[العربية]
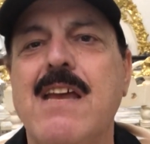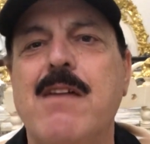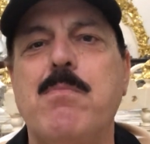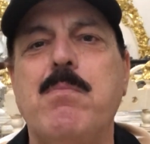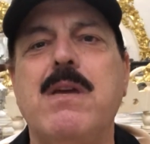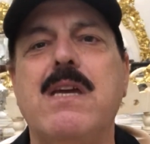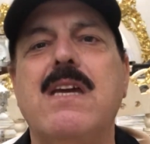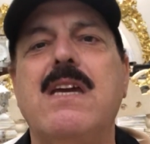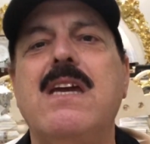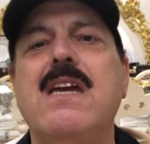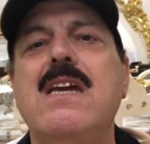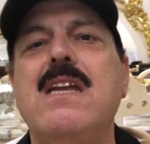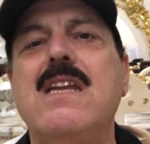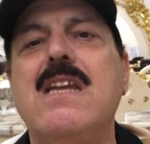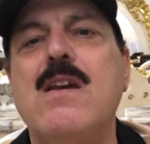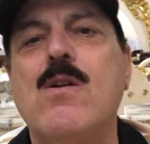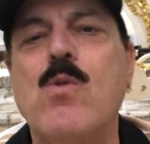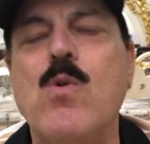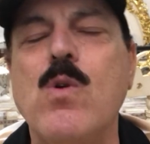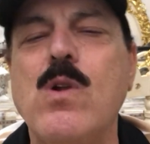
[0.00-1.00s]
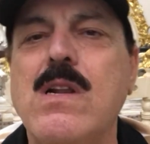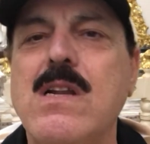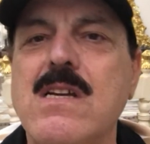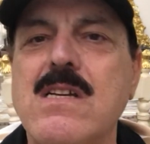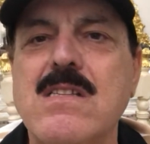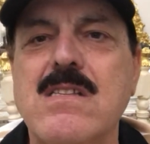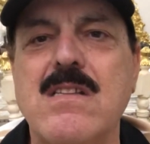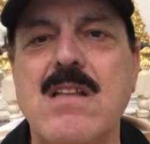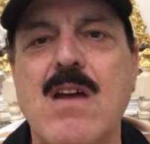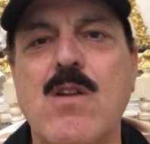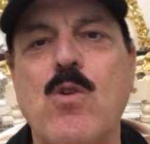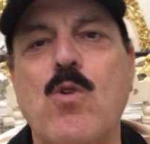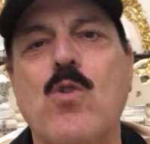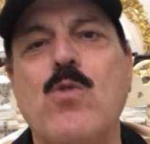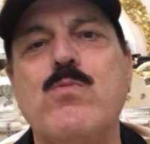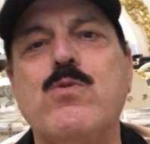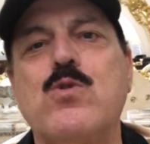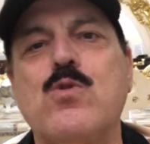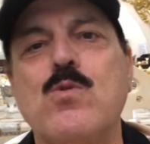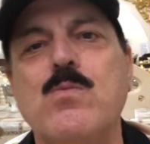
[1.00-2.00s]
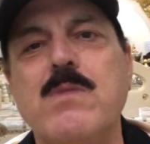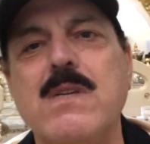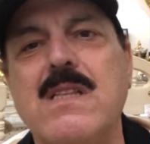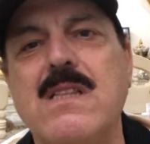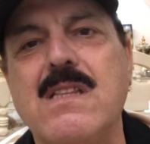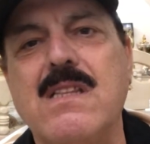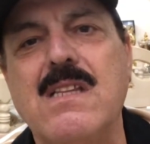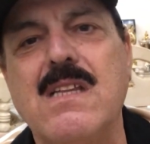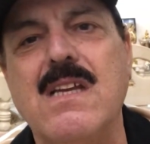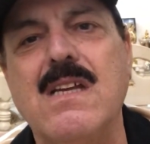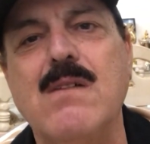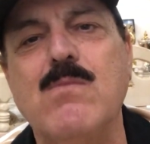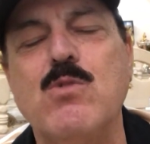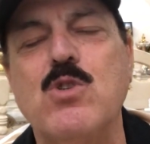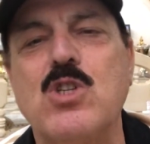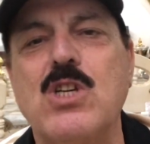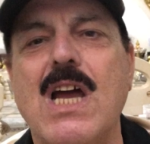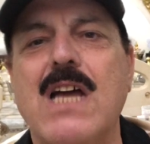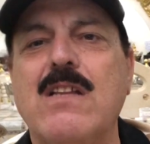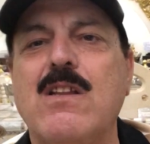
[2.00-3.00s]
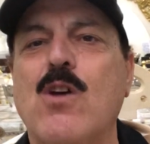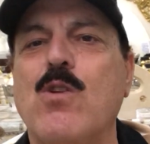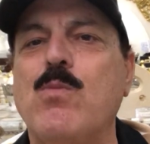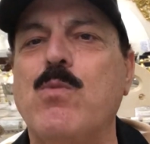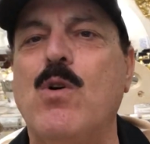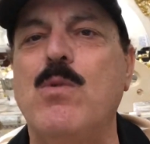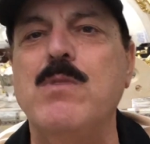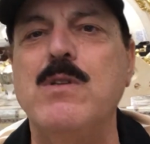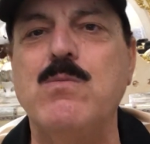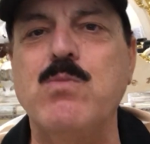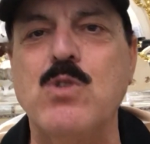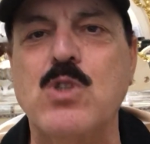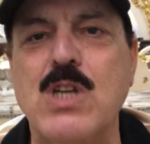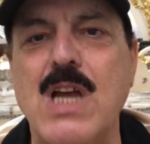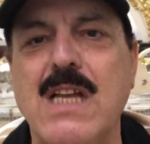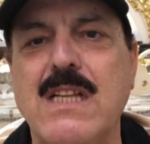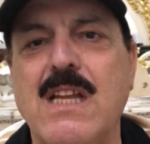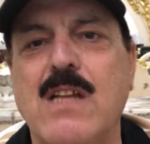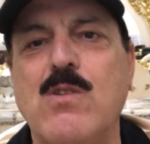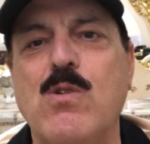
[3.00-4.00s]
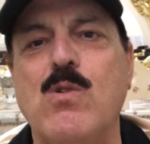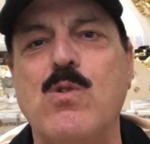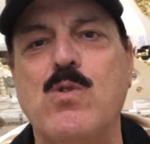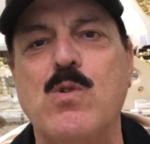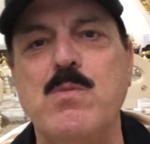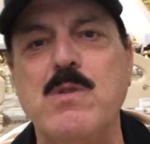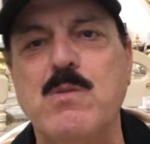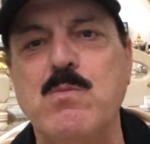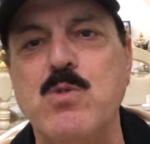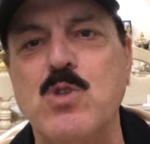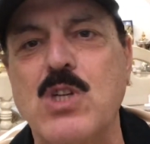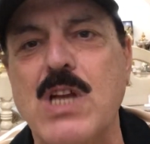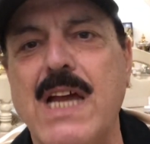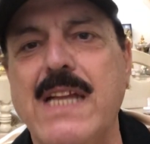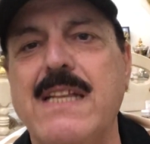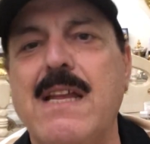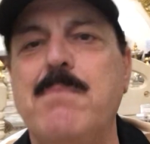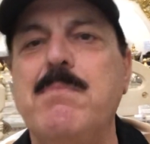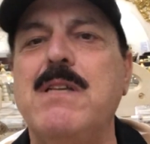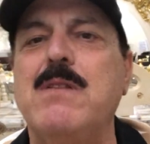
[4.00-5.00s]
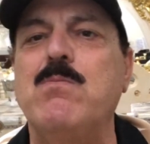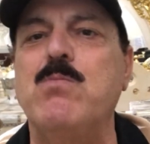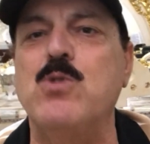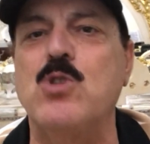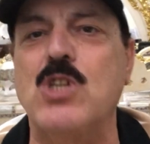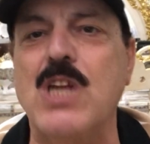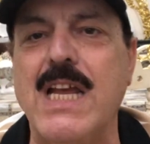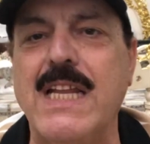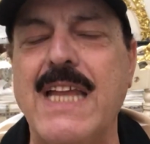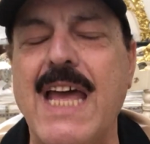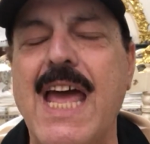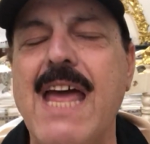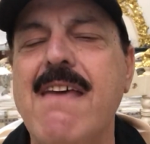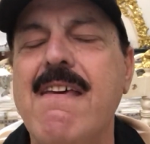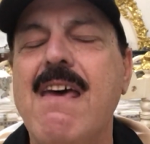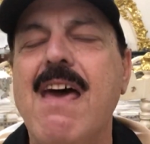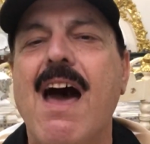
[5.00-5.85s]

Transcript: بيجيني كل اصدار 500 مشاهده 400 مشاهده 300 مشاهده 100 مشاهده